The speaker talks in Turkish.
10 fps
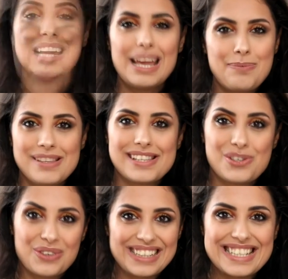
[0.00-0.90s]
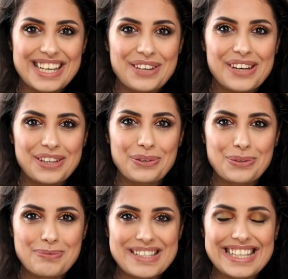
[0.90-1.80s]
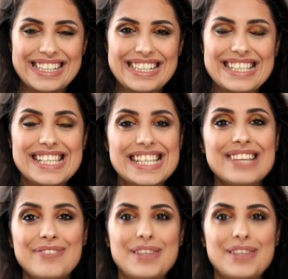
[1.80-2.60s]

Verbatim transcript: Hepinize çok teşekkür ediyorum izlediğiniz için.